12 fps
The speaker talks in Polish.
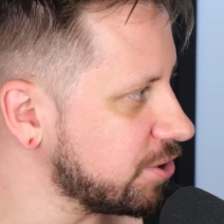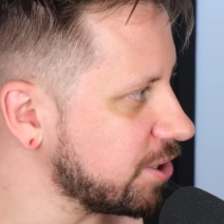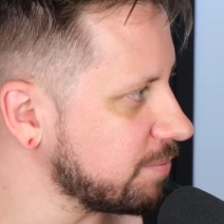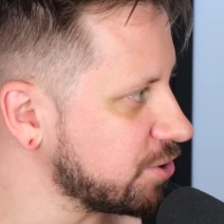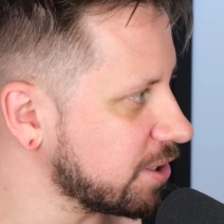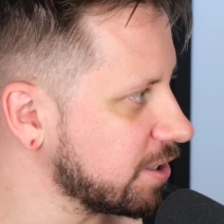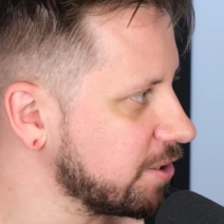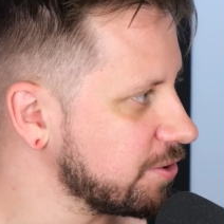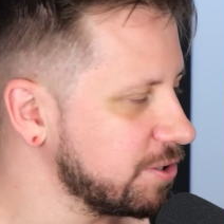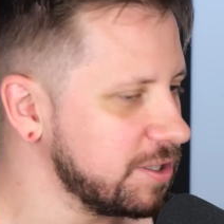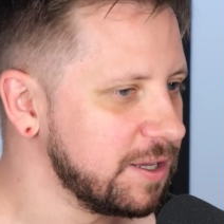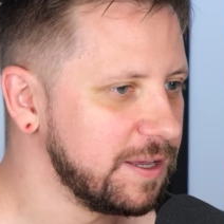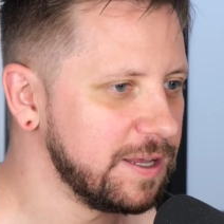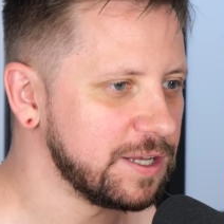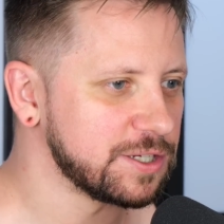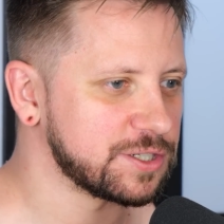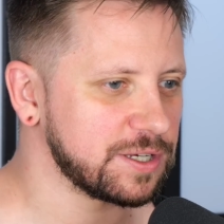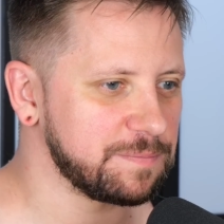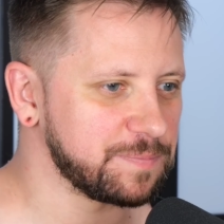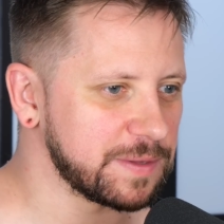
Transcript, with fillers: czy tam trzech tygodni, że